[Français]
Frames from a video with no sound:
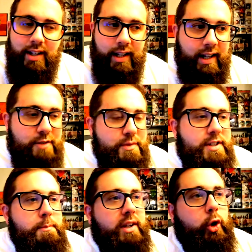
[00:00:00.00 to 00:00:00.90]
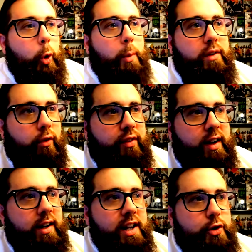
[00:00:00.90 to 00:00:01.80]
Et là, je me suis dit, mais comment ils vont
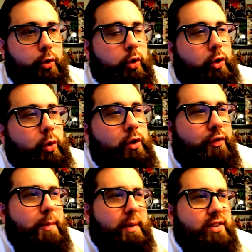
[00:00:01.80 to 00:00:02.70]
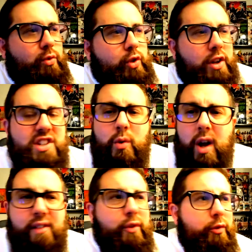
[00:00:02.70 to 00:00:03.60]
faire Surtout que le fil passe son temps à dire, ouais,
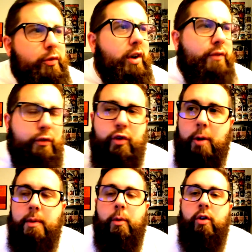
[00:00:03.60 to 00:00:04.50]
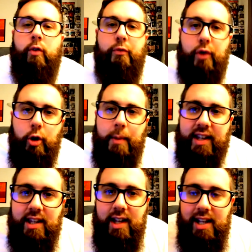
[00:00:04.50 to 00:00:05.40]
il faut fuir, faut fuir. Mais bon, ils vont fuir, le mec,
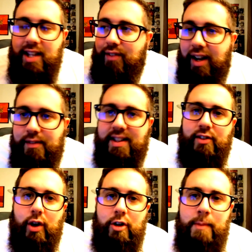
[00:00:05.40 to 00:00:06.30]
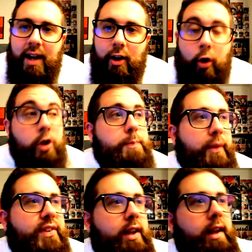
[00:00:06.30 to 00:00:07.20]
il, va à la vitesse de la lumière. Alors, je
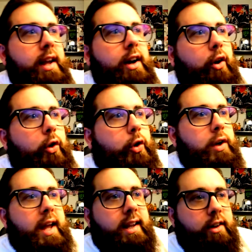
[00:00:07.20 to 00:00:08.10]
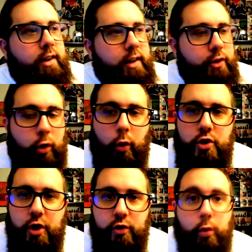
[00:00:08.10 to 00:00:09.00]
pensais au collègue de
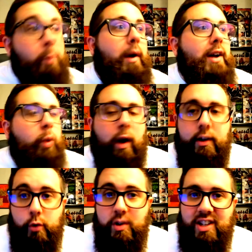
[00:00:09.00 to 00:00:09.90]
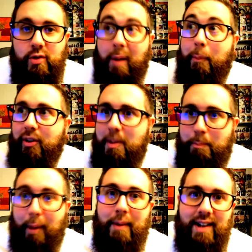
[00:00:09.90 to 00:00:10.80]
Roger, son bras droit, celui qui nous a apporté
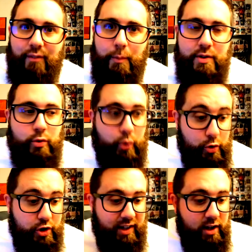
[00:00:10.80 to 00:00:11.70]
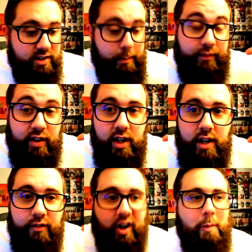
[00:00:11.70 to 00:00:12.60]
pas mal d'informations sur Roger. D'ailleurs, ça m'a fait
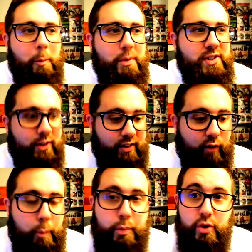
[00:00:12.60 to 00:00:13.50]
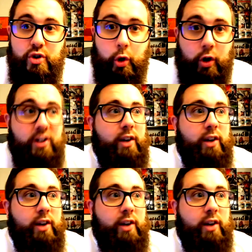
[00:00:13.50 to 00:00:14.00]
vraiment plaisir d'en savoir plus sur Gold et